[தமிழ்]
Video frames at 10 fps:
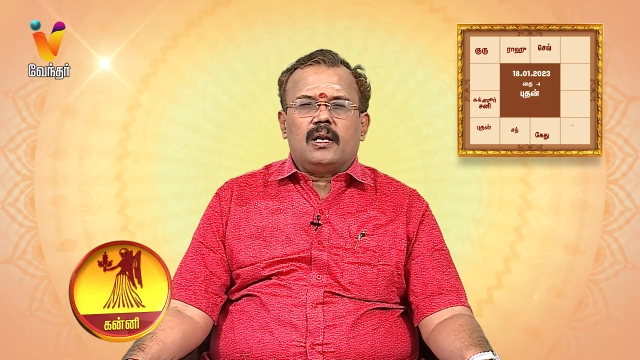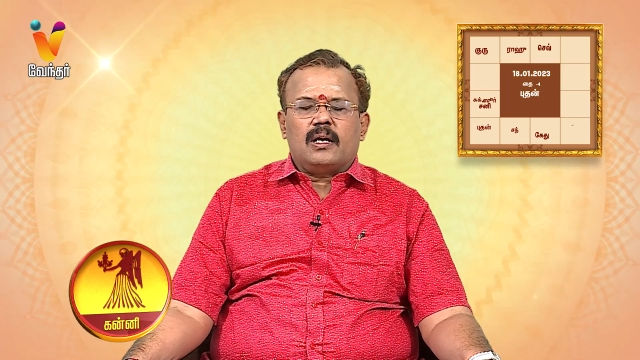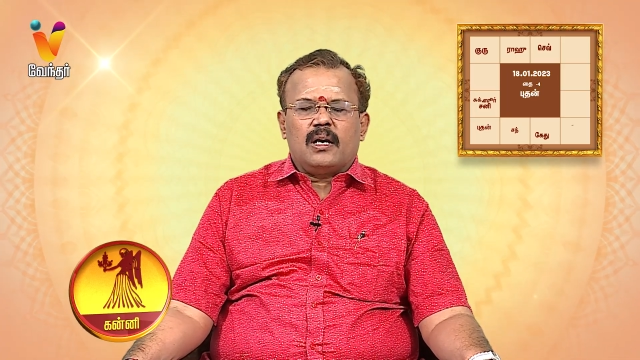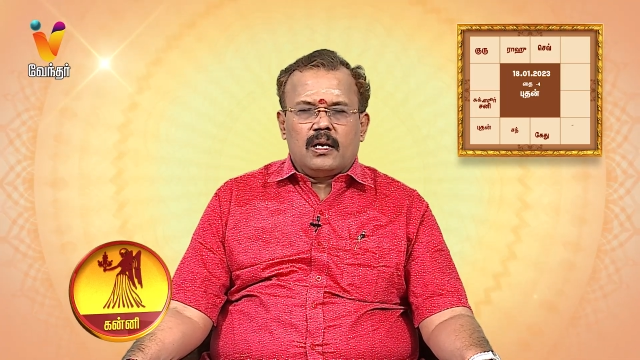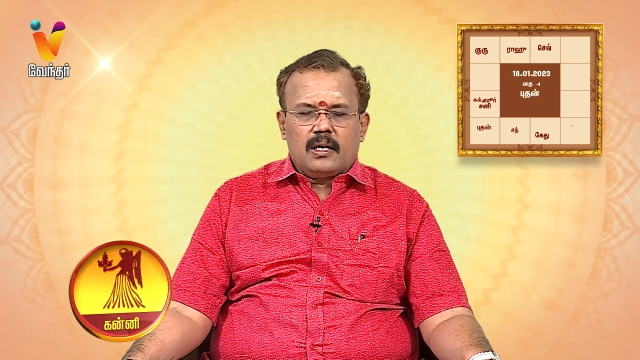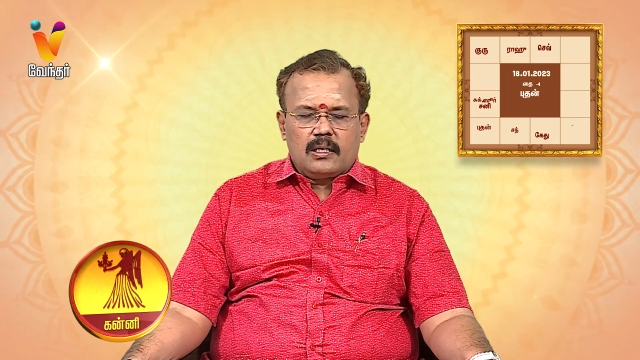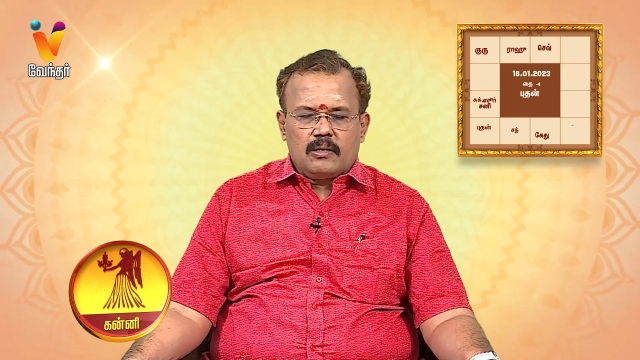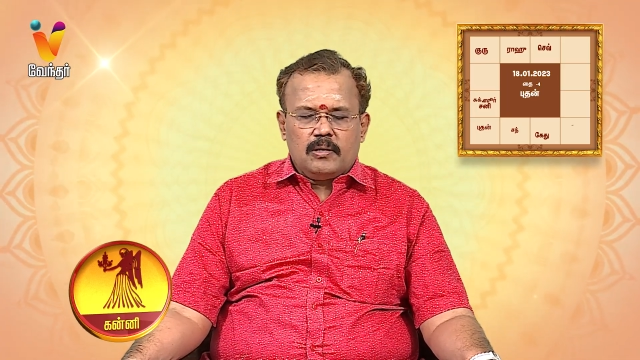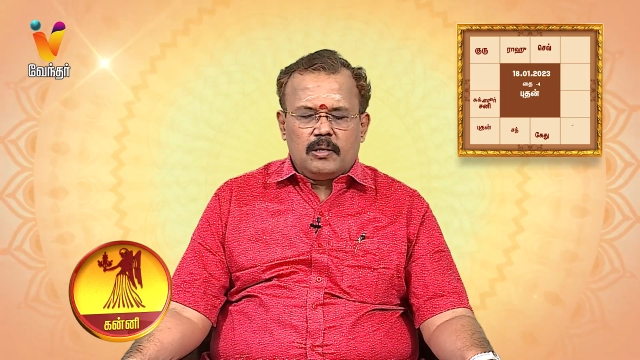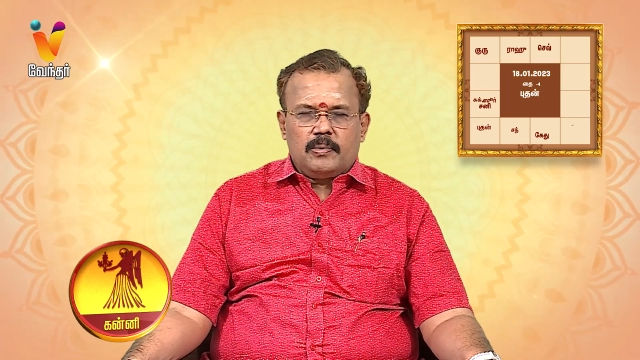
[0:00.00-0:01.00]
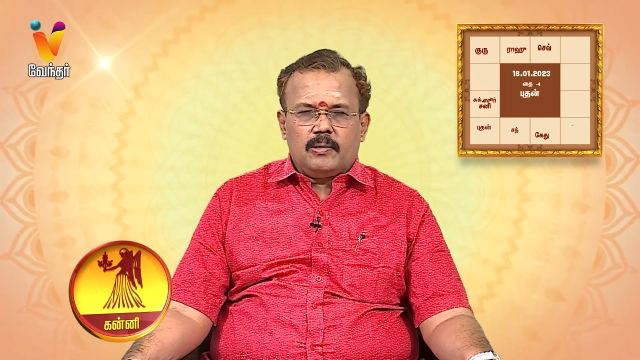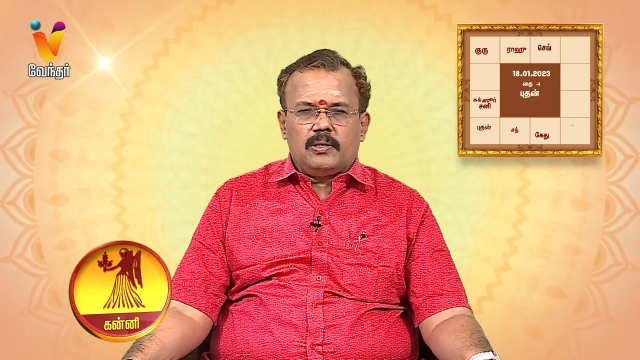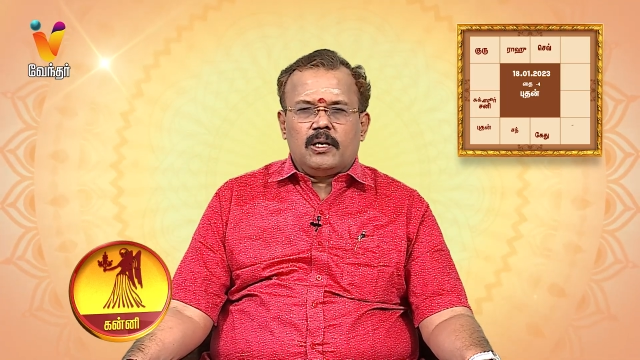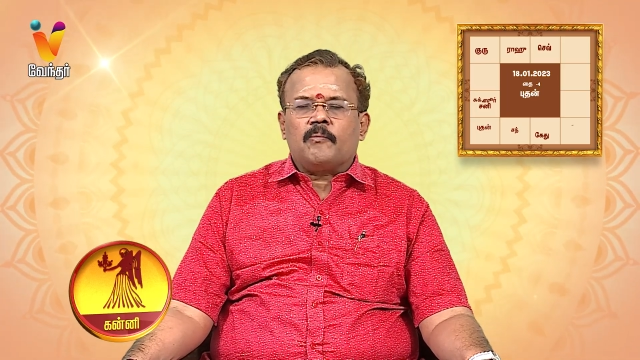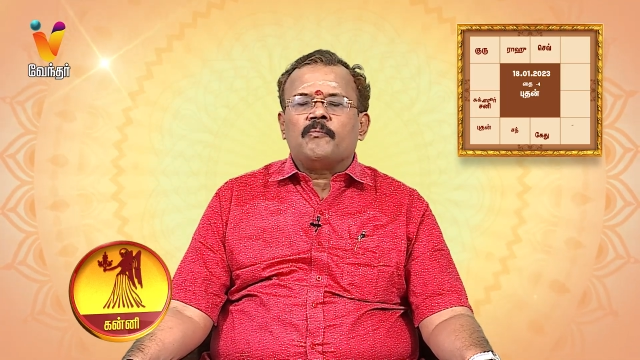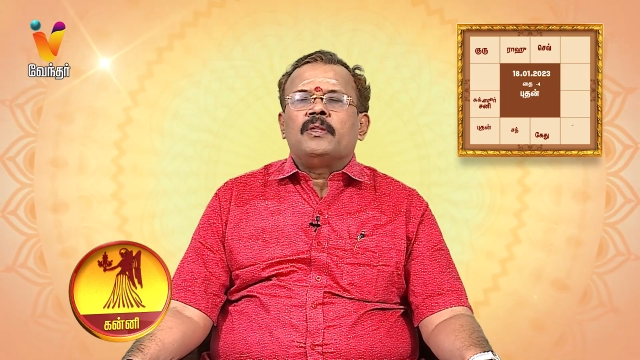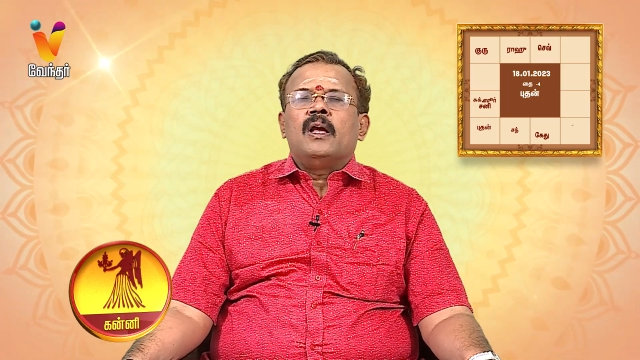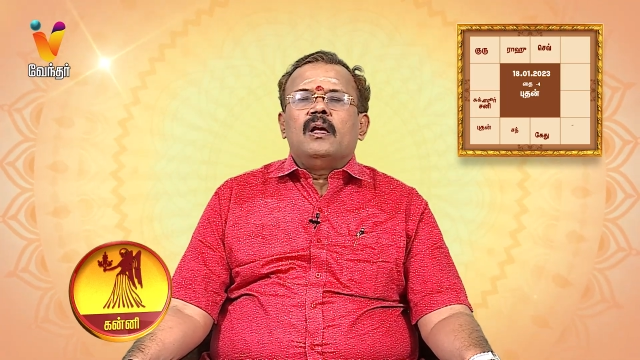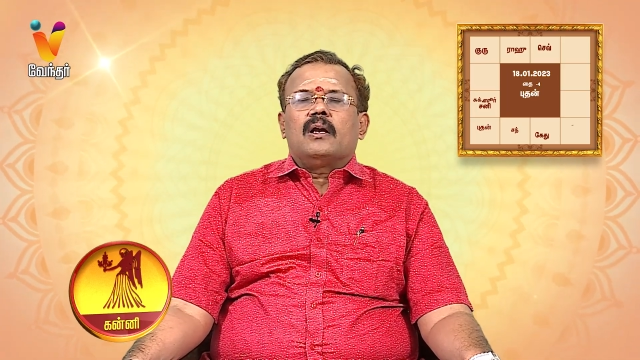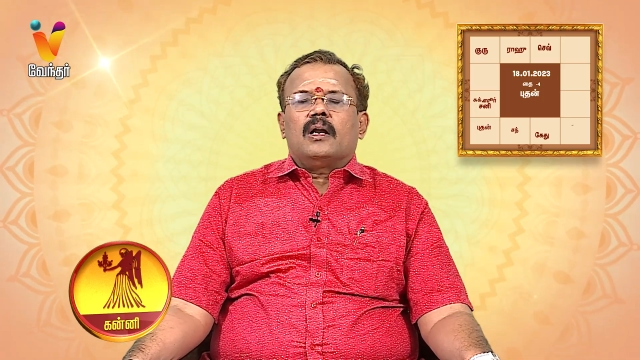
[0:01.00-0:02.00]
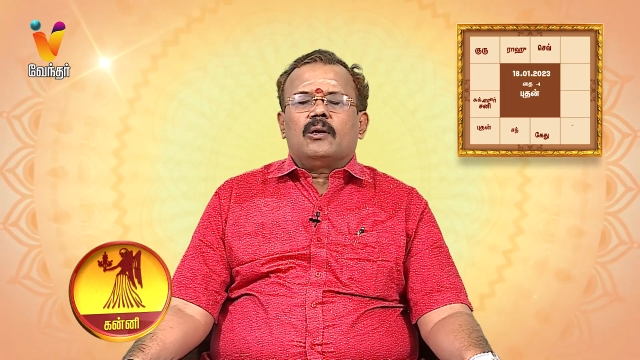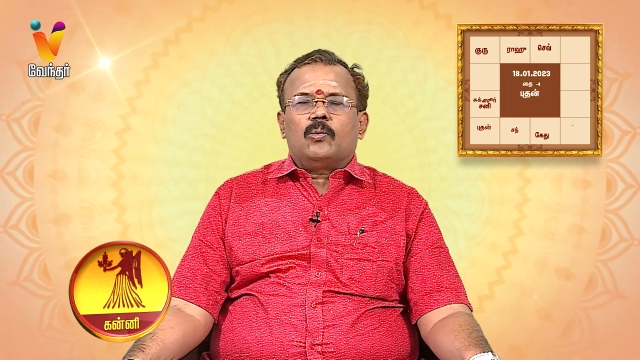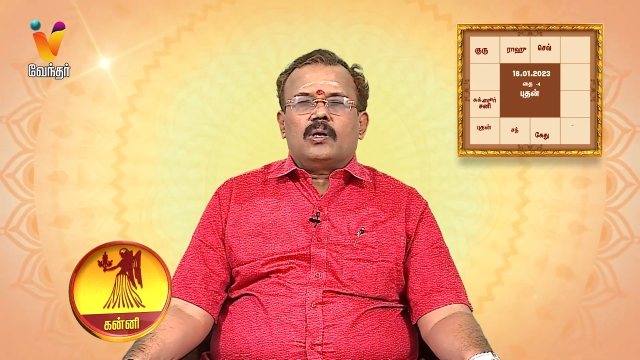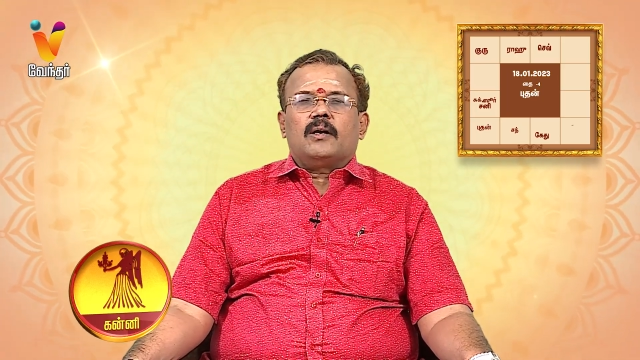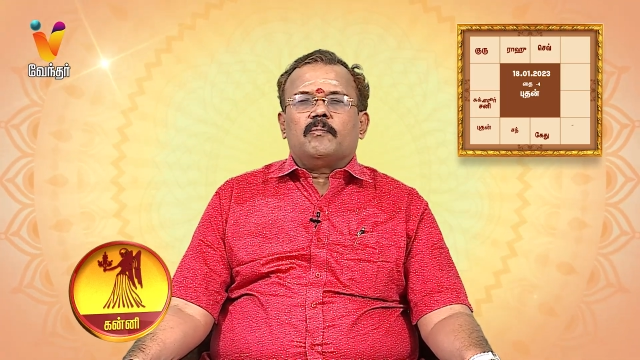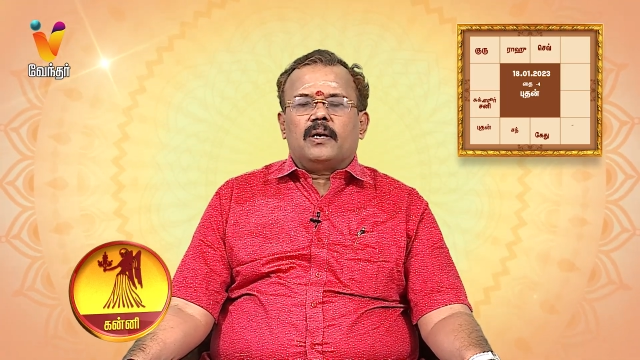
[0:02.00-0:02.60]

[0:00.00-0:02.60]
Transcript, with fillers: நல்ல காலகட்டம் ஏற்படுவதை கண்கூடாக